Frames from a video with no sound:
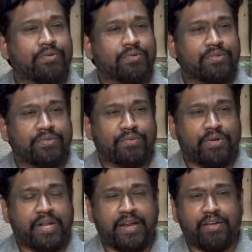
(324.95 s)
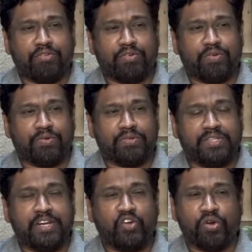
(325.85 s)
ஒரு ஒரு டைலாக் ஒன்று வரும்
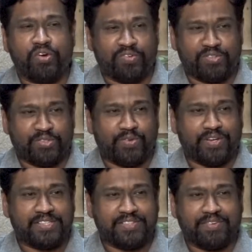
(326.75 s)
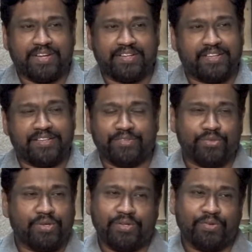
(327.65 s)
திருக்குறள் ஒன்று சொல்லுவார் சிவகார்த்திகேயன் ஸோ
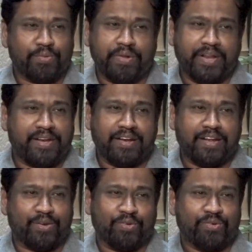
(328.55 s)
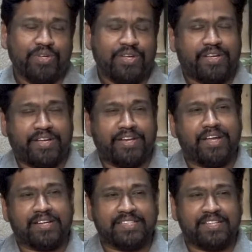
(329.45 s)
அது ஒரு மாதிரி நல்லாயிருக்கும்
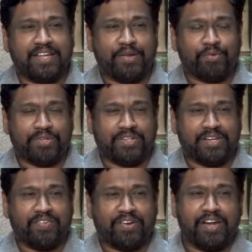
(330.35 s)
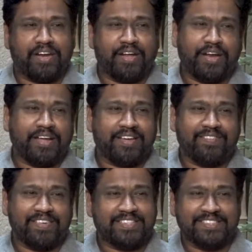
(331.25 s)
இன்னார் செய்தாரை ஒரு அவர் நான் அன்னைக்கே
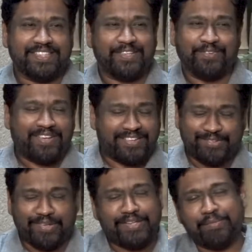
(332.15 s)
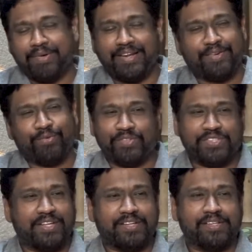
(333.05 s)
வச்சு செய்து உடல் ஸோ அந்த மாதிரி ஒரு
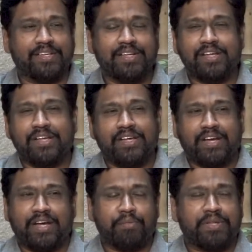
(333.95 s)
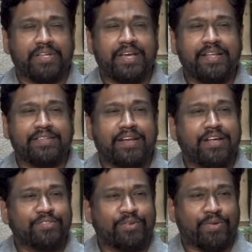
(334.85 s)
விஷயம் இருக்குது அது மாதிரி அந்த கீர்த்தனா
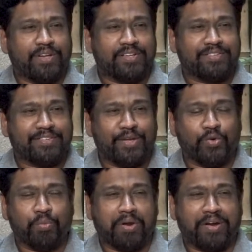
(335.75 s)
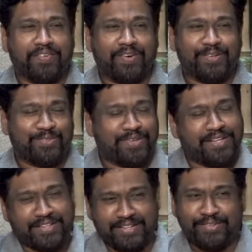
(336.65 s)
சொல்லுவார் டே கூப்பிட்றாங்கடாவான்னு சொல்ல
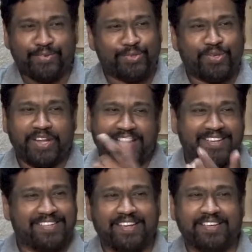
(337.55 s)
அது அது கொஞ்சம் நிறைய இடத்துல